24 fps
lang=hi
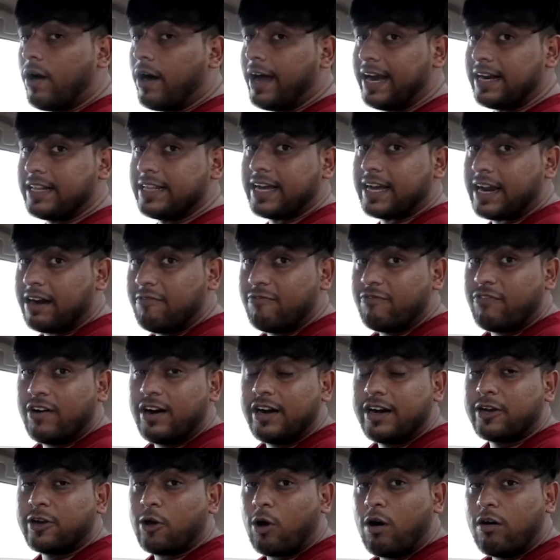एट द
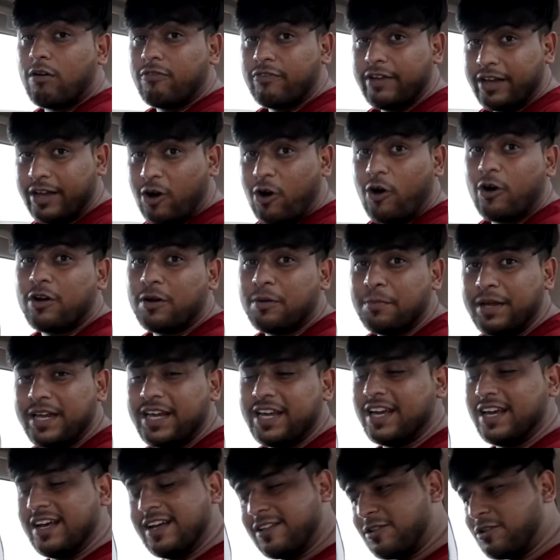कम्फर्ट ऑफ इकोनॉमी
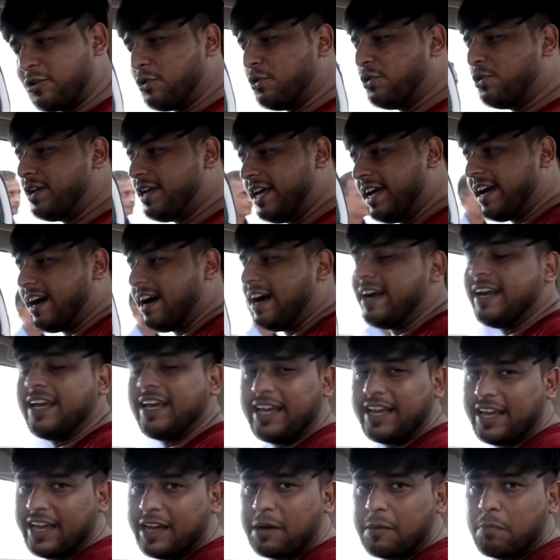तो ये
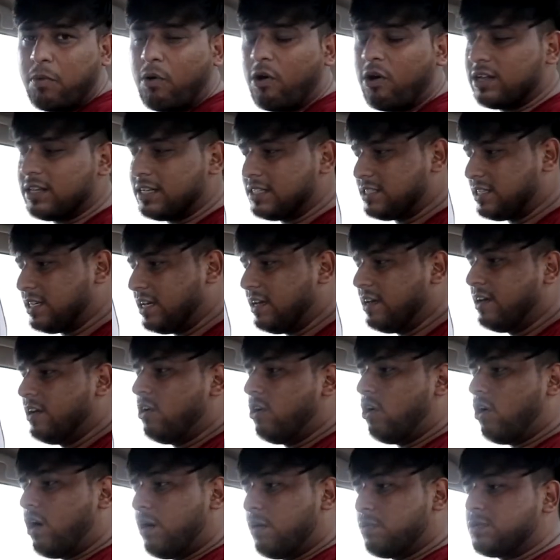गाड़ी एक बहुत अच्छी
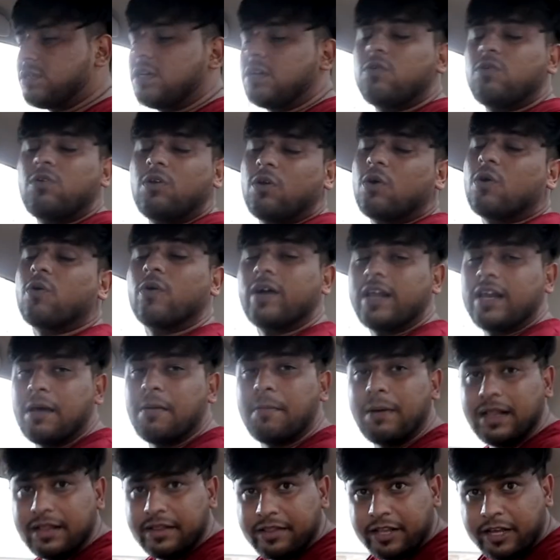ऑप्शन उन लोगों के लिए
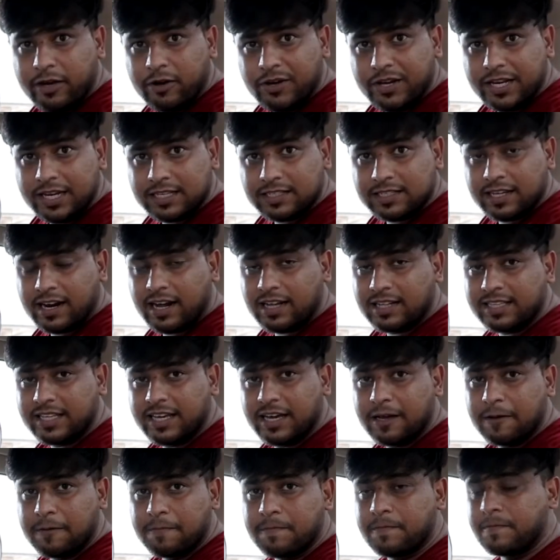बनती हुई नज़र आती
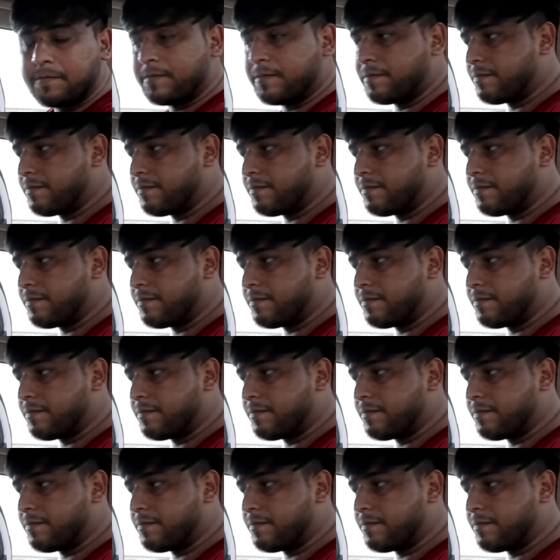है